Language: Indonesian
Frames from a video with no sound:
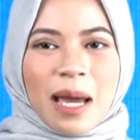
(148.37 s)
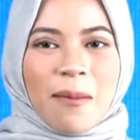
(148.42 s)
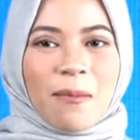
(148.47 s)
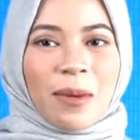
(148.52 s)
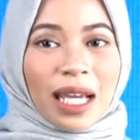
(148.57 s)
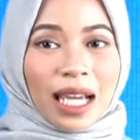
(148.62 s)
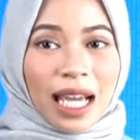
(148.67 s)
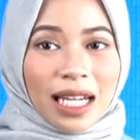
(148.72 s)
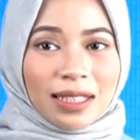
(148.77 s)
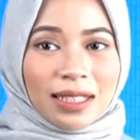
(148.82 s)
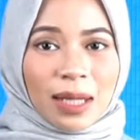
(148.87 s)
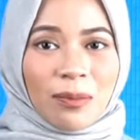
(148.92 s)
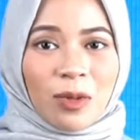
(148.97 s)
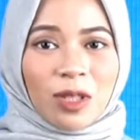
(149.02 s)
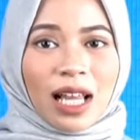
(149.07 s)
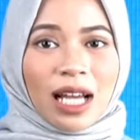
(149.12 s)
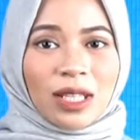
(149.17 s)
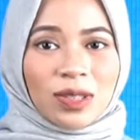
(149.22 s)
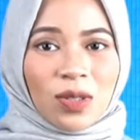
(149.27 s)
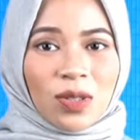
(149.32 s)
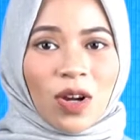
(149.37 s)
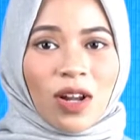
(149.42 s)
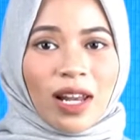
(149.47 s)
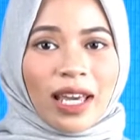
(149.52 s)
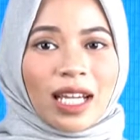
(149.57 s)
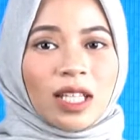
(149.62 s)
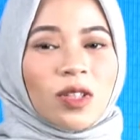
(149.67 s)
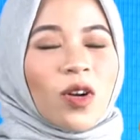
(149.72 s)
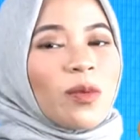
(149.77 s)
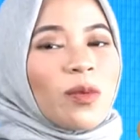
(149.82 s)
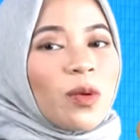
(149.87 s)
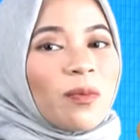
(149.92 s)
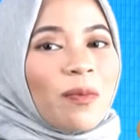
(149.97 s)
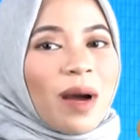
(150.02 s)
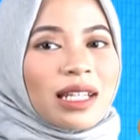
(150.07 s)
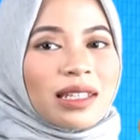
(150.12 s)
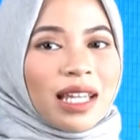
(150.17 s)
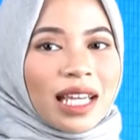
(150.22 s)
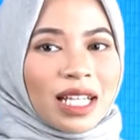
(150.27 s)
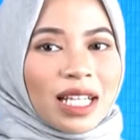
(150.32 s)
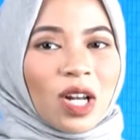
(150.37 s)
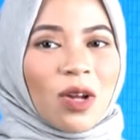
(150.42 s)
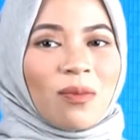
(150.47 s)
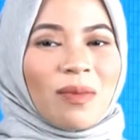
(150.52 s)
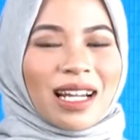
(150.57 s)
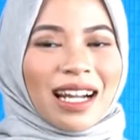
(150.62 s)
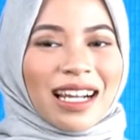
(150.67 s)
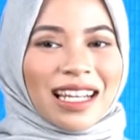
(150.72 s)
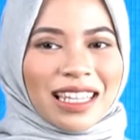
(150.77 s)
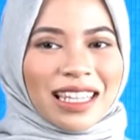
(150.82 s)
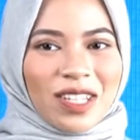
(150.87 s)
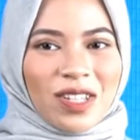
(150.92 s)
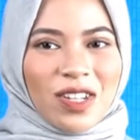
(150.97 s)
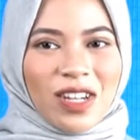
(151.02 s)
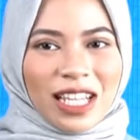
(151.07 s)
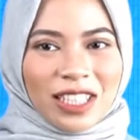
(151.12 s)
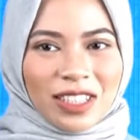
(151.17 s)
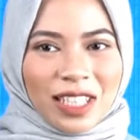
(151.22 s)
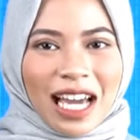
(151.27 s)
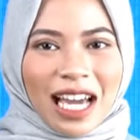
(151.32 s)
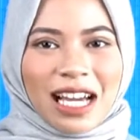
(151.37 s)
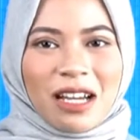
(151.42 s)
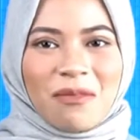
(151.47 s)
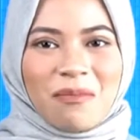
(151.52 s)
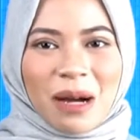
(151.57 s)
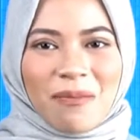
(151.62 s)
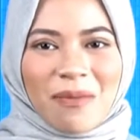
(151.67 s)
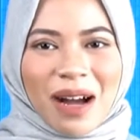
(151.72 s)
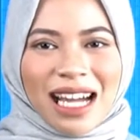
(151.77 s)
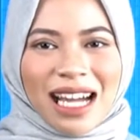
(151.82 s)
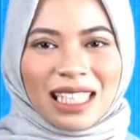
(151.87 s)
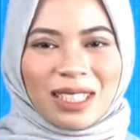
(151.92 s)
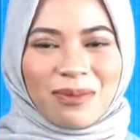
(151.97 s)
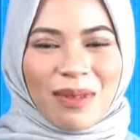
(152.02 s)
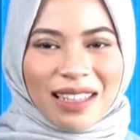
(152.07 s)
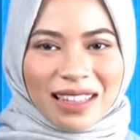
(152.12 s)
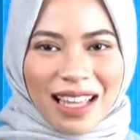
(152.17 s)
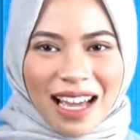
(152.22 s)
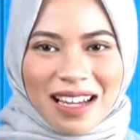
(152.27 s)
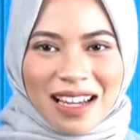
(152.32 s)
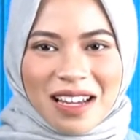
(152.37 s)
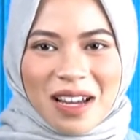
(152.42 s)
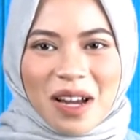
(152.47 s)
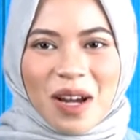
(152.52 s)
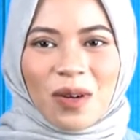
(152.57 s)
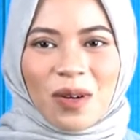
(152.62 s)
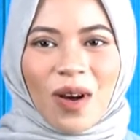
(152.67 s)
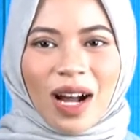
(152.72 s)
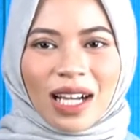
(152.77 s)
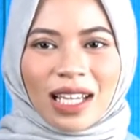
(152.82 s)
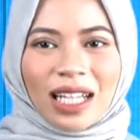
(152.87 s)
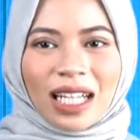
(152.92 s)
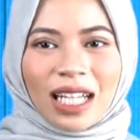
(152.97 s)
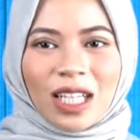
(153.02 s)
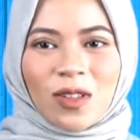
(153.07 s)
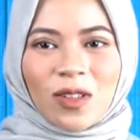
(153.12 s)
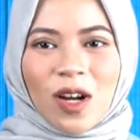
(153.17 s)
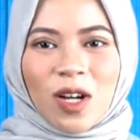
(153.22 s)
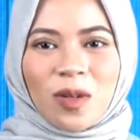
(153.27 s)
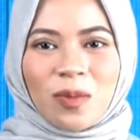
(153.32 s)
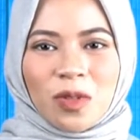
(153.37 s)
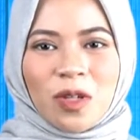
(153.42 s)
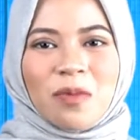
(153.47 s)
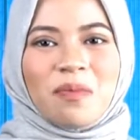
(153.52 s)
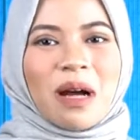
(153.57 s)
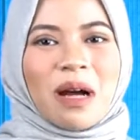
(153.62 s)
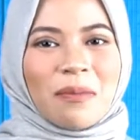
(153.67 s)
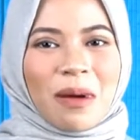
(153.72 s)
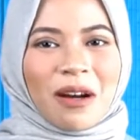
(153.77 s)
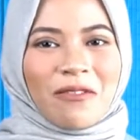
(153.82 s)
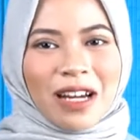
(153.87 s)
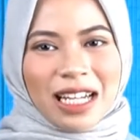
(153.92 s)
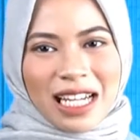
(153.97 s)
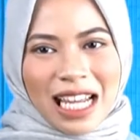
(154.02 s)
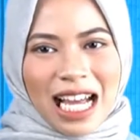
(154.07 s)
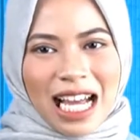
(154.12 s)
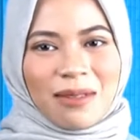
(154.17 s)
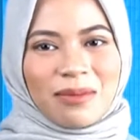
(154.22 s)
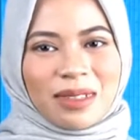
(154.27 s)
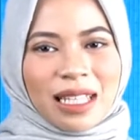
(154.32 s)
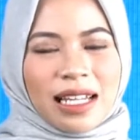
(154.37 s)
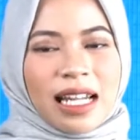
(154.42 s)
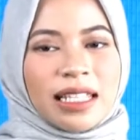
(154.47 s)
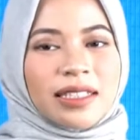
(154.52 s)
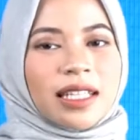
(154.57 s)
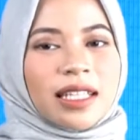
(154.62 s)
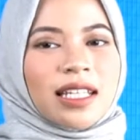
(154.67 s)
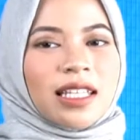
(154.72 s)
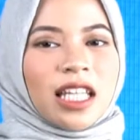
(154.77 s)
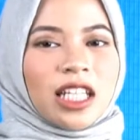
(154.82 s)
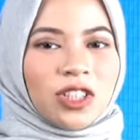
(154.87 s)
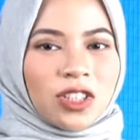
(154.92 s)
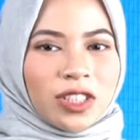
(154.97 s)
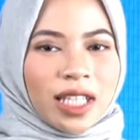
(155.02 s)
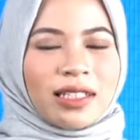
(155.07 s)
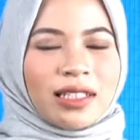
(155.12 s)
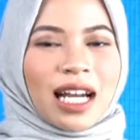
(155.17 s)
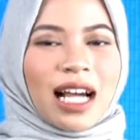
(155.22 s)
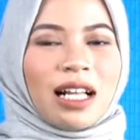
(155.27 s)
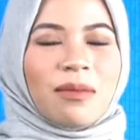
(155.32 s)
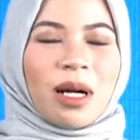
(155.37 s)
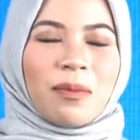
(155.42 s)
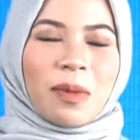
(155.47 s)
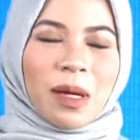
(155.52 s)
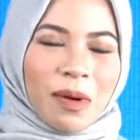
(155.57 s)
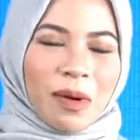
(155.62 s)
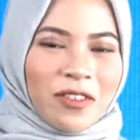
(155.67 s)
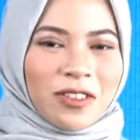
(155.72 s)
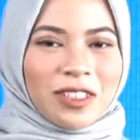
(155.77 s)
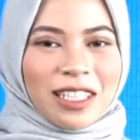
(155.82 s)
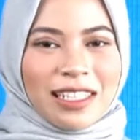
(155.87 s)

Mereka disambut langsung oleh Ketua Umum Partai Gelombang Rakyat Indonesia, Bapak Anies Mata, Wakil Ketua Umum Bapak Fahri Hamzah, dan Sekretaris Jenderal Bapak Mahfud